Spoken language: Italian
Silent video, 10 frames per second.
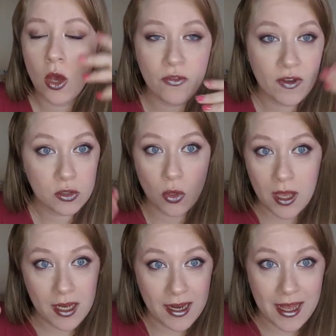ho fatto
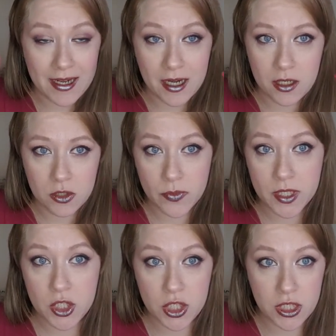alla larga le
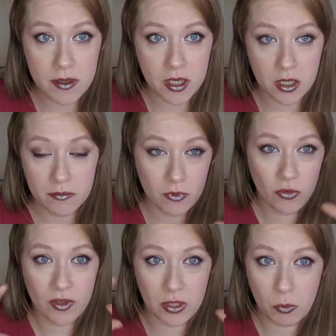sopracciglia che le ho
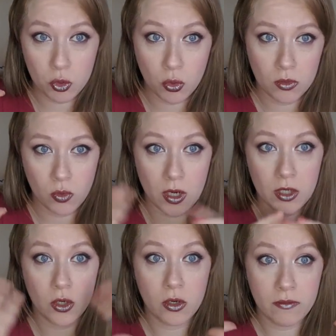fatte molto naturali
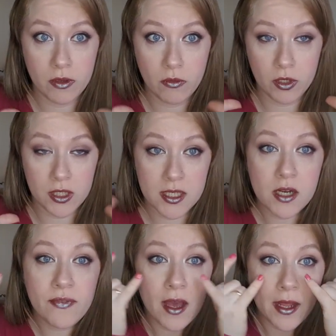non avevo voglia di
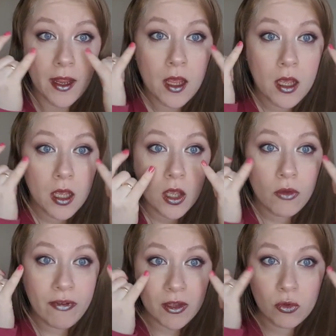strafare e ho
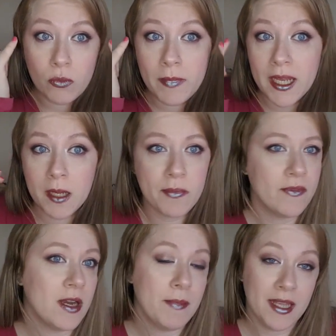fatto un make up
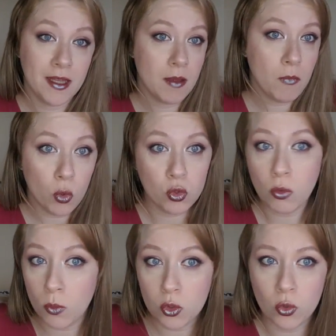veramente molto
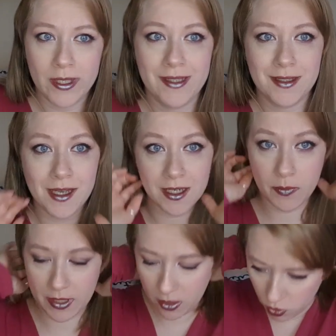molto easy anche
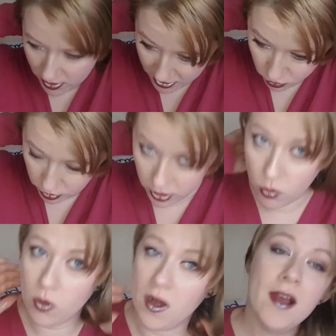perché con Anthony che
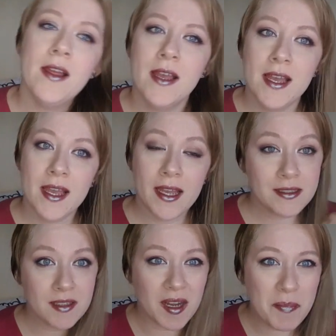urla e
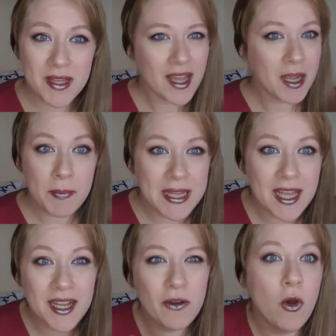strepita capite
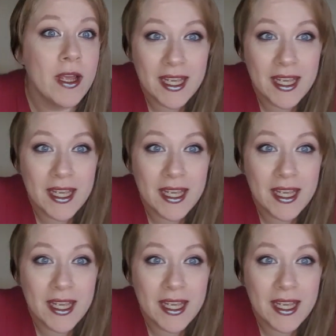anche voi